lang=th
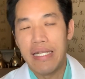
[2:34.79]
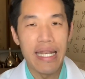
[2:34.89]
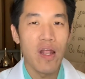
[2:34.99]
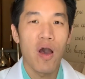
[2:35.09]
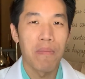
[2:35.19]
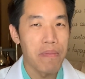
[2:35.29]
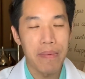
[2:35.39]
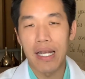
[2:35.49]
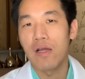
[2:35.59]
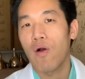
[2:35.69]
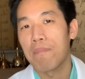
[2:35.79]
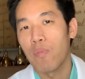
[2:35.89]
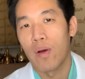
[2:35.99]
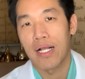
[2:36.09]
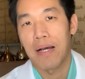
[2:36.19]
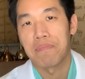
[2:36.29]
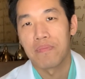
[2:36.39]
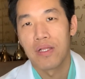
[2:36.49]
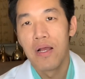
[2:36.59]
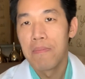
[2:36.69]
แน่นอนมันมีปัญหาเรื่องความปวดครับ
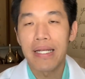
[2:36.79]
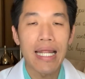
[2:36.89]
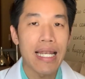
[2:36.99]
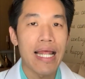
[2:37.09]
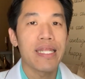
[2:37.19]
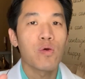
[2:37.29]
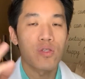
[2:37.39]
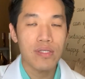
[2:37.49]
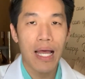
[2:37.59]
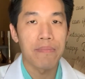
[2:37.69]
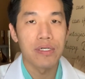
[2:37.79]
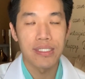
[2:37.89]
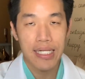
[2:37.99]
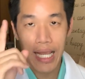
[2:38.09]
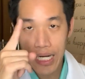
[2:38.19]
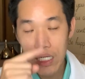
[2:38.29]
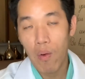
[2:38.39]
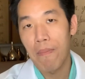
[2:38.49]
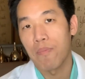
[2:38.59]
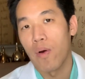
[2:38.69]
มันอันแรกที่คุณต้องทำคือจัดการเรื่อง
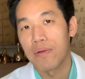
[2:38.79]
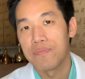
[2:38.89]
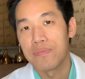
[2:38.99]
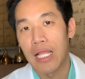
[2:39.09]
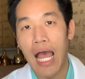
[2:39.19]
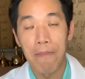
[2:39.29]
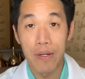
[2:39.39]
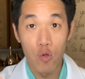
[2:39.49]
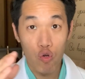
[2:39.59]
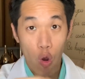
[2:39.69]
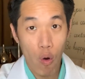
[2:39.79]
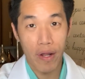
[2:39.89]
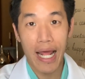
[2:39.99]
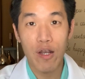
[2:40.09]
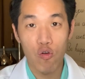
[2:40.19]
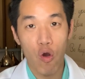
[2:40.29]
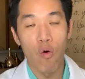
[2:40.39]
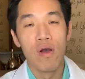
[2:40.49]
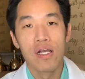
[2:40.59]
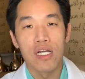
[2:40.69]
ความปวดมาดูโกก่อนนะดูโก
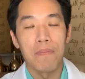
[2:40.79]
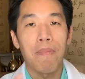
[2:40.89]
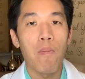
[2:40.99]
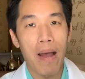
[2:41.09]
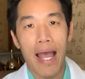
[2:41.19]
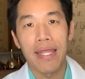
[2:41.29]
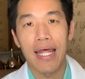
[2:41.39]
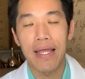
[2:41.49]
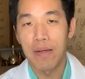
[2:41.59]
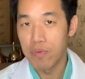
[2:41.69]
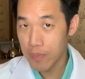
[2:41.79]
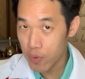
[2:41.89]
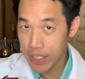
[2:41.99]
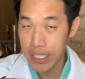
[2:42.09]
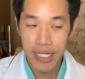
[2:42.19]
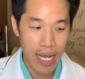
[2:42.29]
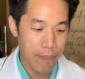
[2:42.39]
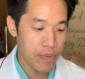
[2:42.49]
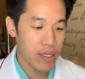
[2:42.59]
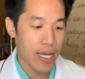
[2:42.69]
คือเป้าหมายนะเดี๋ยวผมจะพูดอีกทีนะค
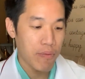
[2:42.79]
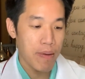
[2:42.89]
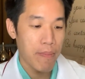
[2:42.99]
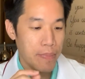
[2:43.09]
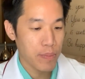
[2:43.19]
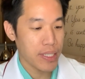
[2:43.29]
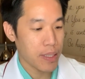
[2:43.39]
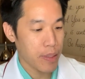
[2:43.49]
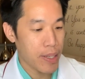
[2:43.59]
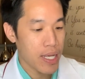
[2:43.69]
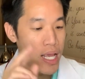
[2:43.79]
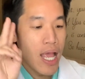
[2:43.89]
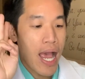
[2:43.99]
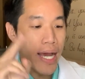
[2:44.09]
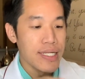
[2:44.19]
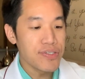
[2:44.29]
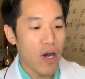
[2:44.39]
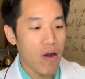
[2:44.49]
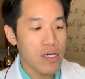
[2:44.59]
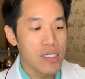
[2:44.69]
รับเรื่องการว่าแบบไม่ทำสัตว์ต่างกันบ้างอันที่
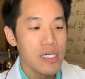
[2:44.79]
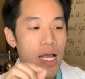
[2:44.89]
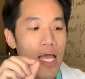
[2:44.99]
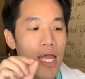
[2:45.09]
2คือ